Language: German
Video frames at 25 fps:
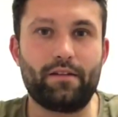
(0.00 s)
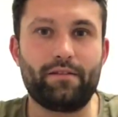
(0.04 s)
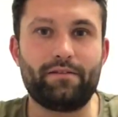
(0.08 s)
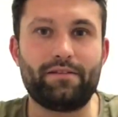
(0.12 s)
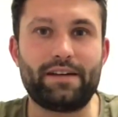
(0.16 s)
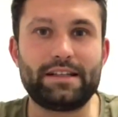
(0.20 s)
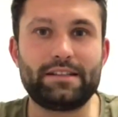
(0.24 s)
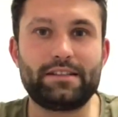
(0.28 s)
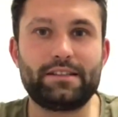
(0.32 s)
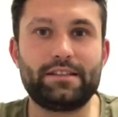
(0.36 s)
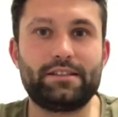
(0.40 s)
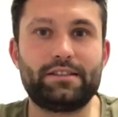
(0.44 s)

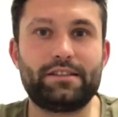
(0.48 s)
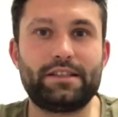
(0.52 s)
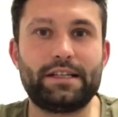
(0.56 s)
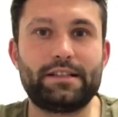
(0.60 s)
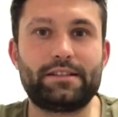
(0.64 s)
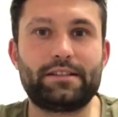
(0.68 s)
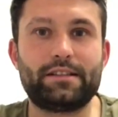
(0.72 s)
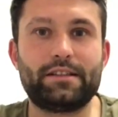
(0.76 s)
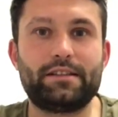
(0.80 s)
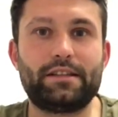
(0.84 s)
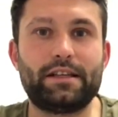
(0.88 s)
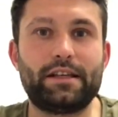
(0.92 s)
Was ist
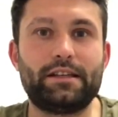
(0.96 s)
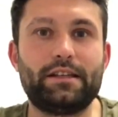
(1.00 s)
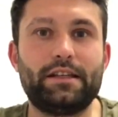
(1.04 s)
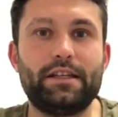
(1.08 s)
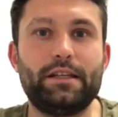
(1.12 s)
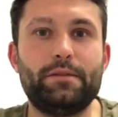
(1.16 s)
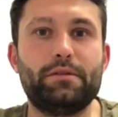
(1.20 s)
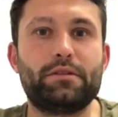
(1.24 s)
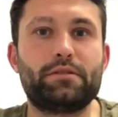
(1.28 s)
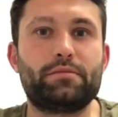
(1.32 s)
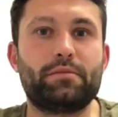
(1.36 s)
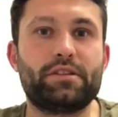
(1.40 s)
derzeit deine
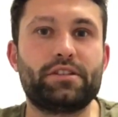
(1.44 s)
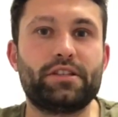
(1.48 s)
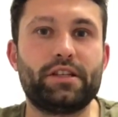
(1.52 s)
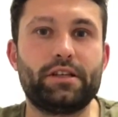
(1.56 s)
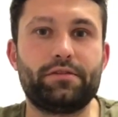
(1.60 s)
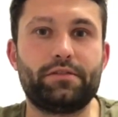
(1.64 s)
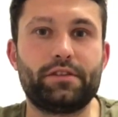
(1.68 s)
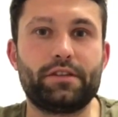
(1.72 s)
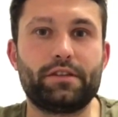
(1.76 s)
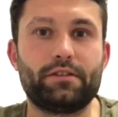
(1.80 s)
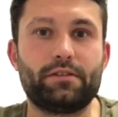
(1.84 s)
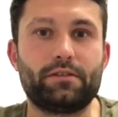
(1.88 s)

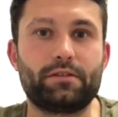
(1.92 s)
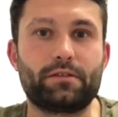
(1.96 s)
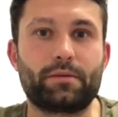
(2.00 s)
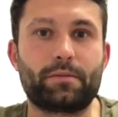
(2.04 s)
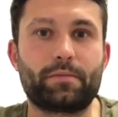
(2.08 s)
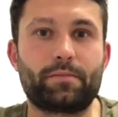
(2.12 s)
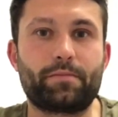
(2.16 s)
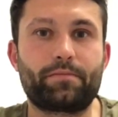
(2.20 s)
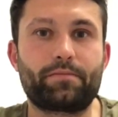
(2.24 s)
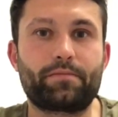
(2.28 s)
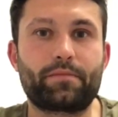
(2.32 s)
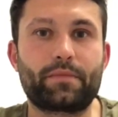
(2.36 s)
Lieblingsbeschäftigung?
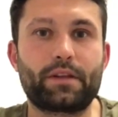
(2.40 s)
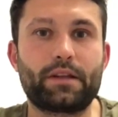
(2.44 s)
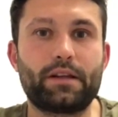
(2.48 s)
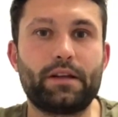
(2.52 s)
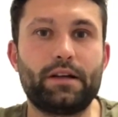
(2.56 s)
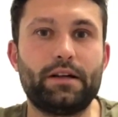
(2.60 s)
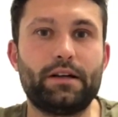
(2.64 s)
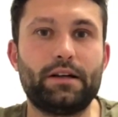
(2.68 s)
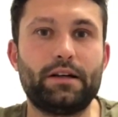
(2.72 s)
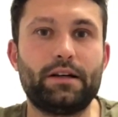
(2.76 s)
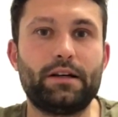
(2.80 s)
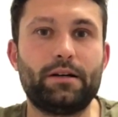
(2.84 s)

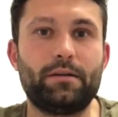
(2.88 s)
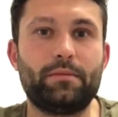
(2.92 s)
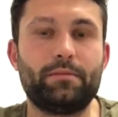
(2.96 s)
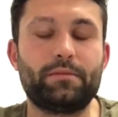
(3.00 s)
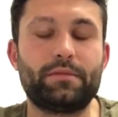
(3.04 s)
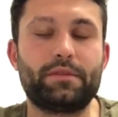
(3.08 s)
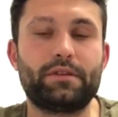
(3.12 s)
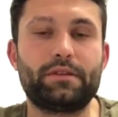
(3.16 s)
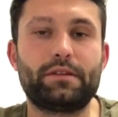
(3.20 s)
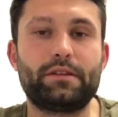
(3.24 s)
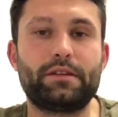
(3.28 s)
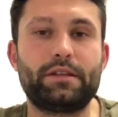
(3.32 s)

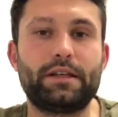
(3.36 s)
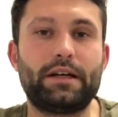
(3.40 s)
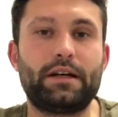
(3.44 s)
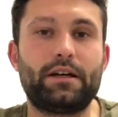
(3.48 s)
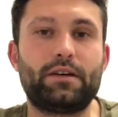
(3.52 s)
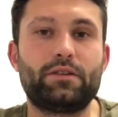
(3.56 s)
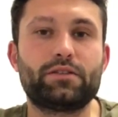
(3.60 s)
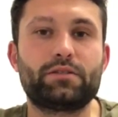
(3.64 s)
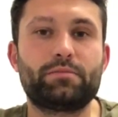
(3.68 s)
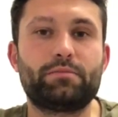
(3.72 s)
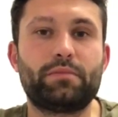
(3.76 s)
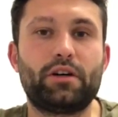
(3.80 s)
Ähm, der
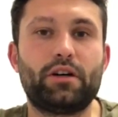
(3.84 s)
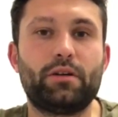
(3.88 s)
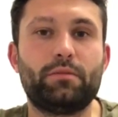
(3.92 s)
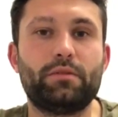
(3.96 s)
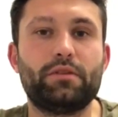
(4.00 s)
Hausbau